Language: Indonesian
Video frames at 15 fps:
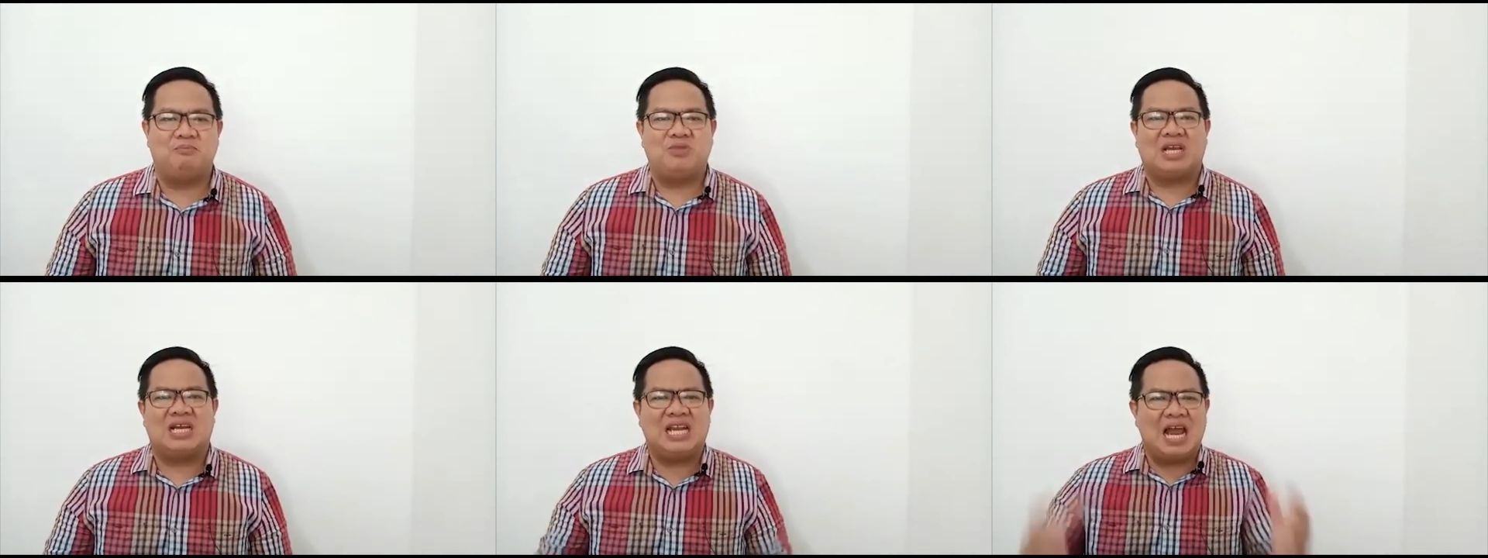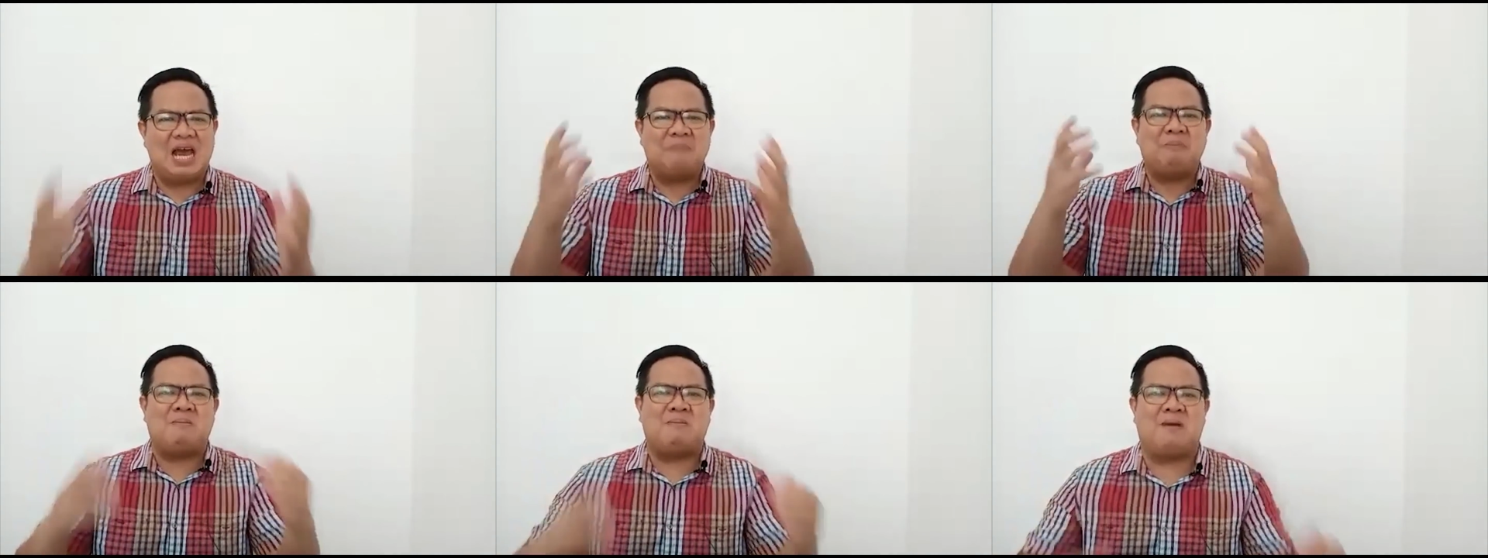
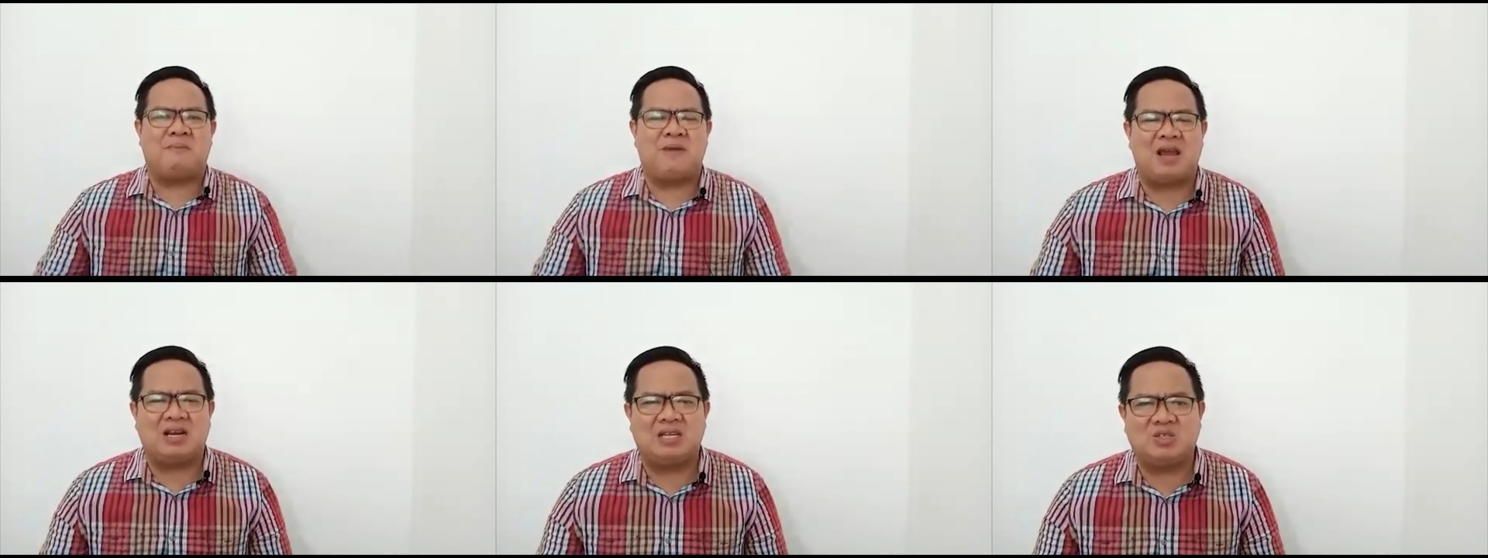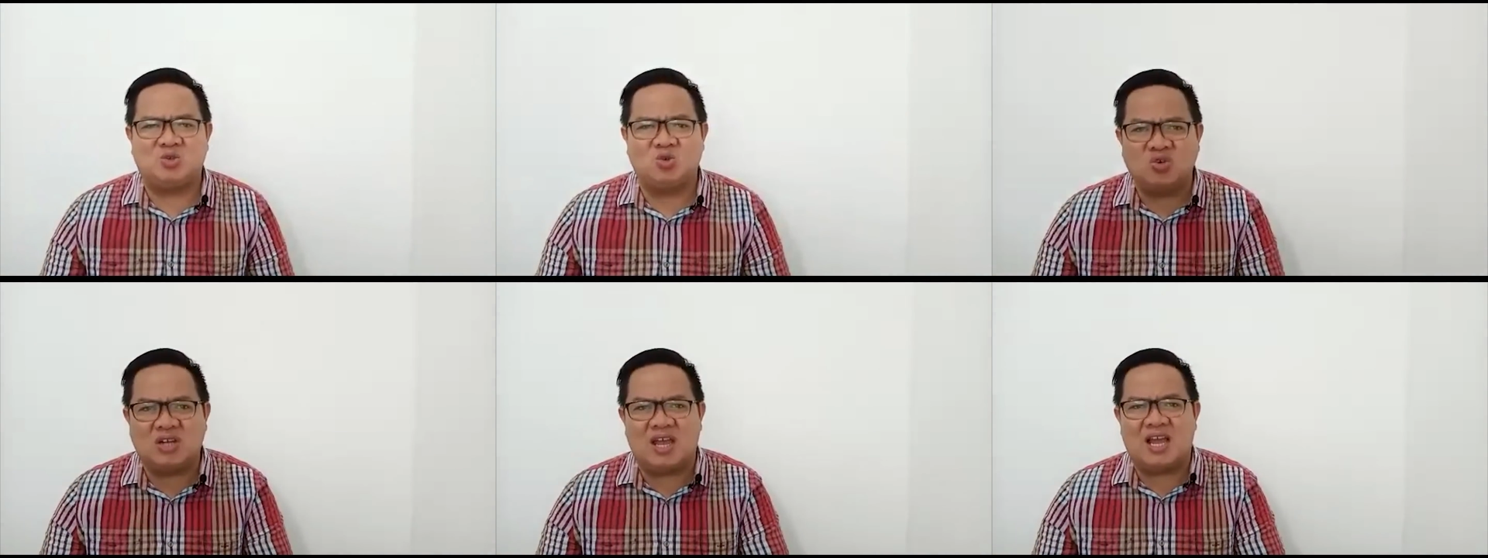Kenapa Bapa yang di
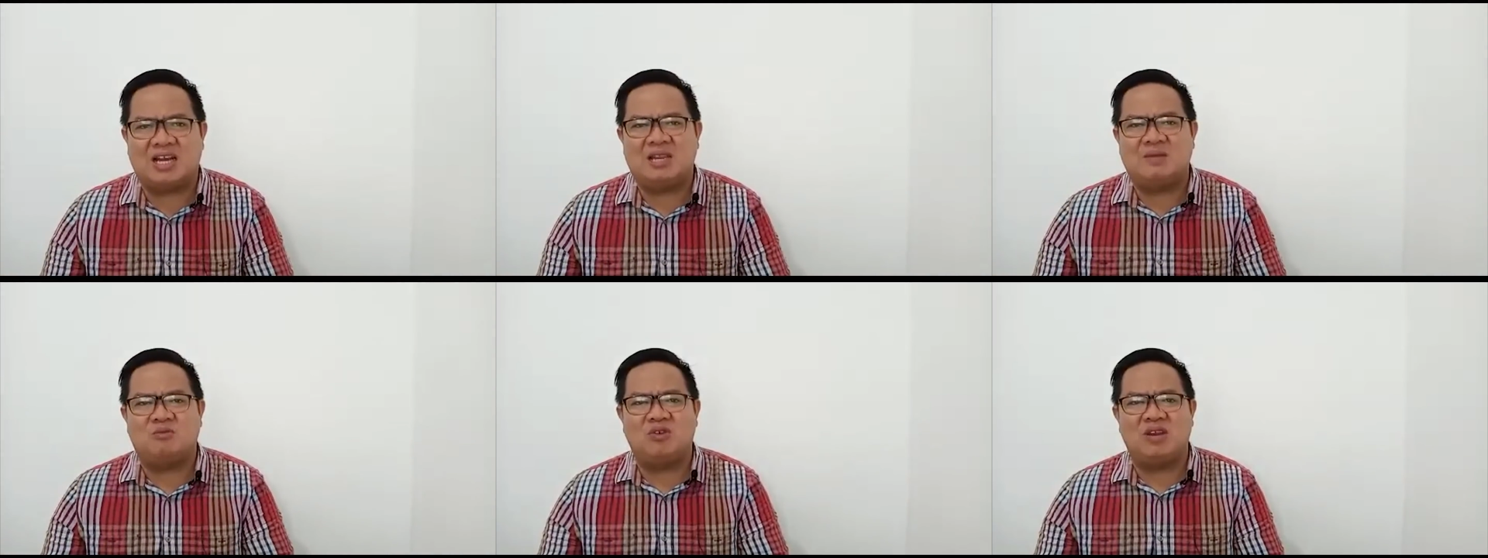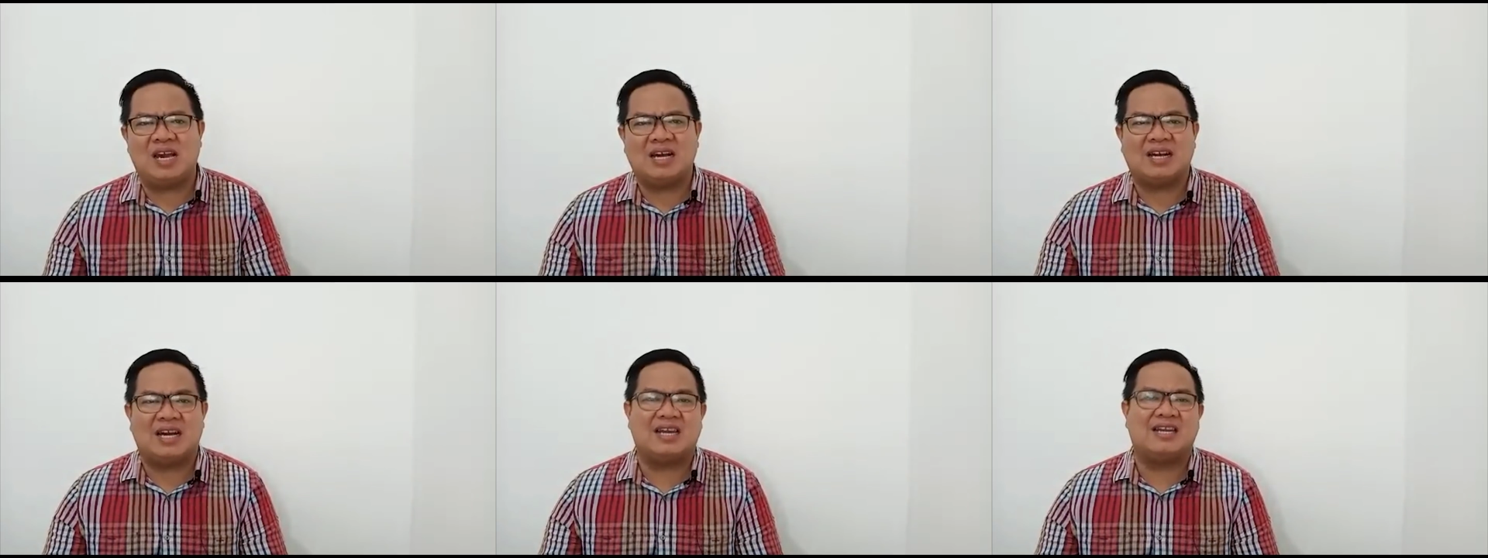surga yang
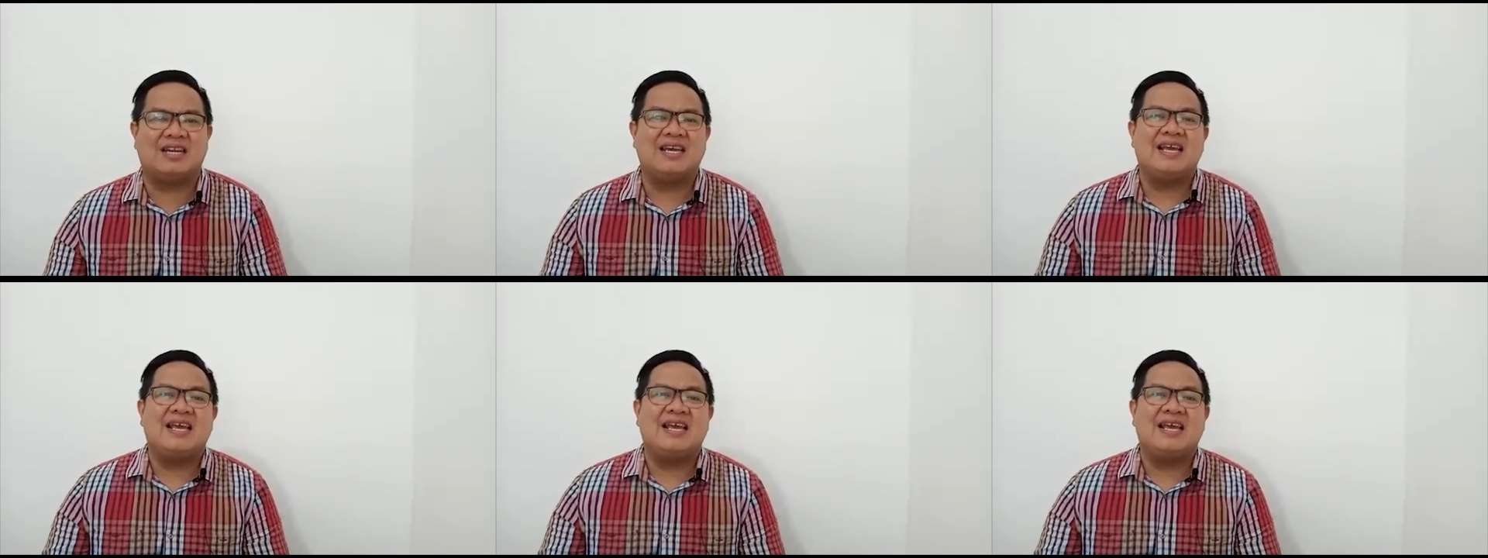dimuliakan?